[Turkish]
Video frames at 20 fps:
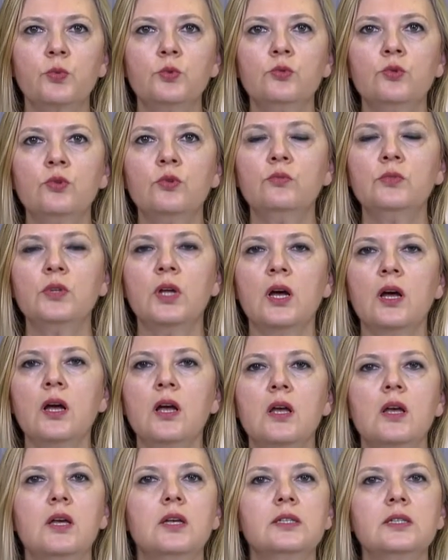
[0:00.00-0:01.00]
Bu
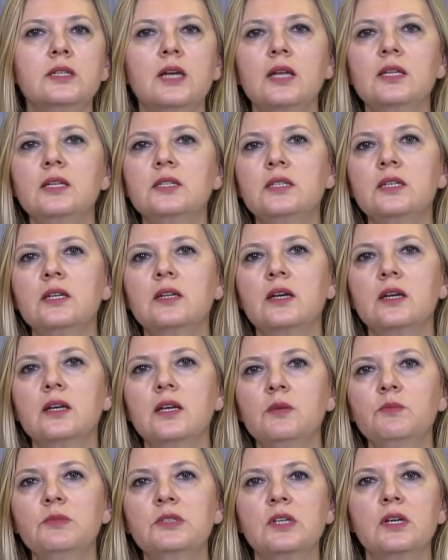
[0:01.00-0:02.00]
durumda sadece
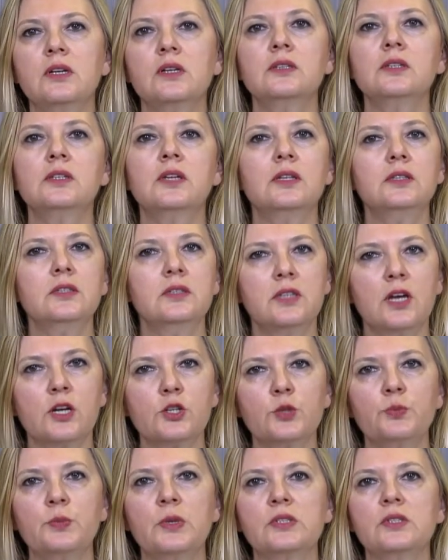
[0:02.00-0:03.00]
rahim zarının
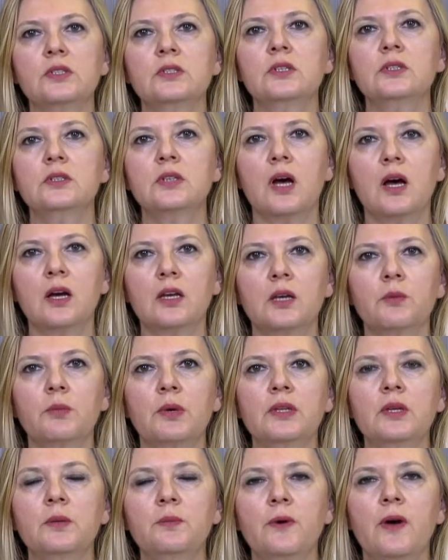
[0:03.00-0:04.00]
kalınlaşmasını takip
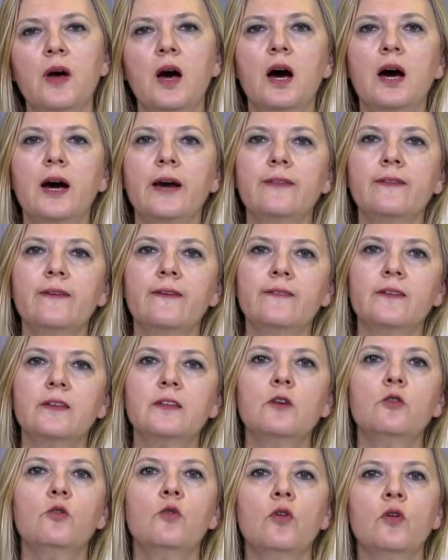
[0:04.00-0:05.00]
edip aynı
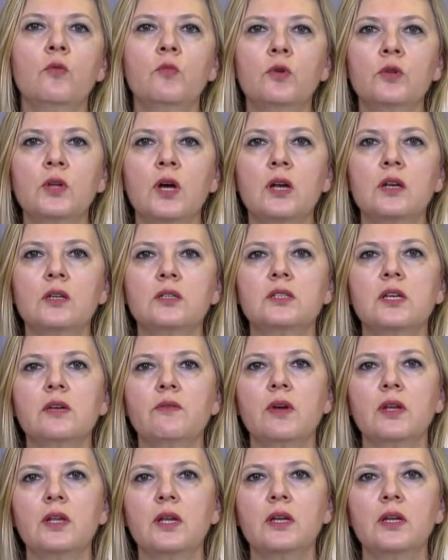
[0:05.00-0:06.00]
anda da hormonal
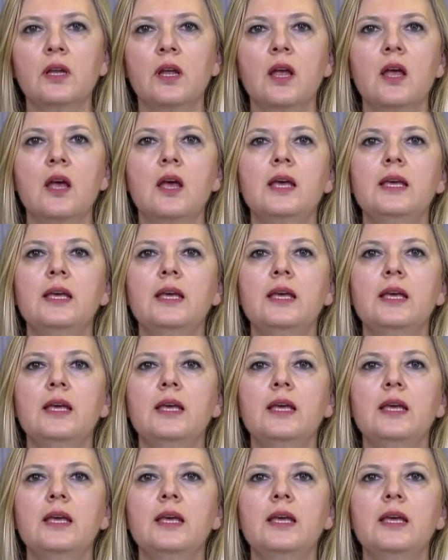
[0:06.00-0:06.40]
seviyeleri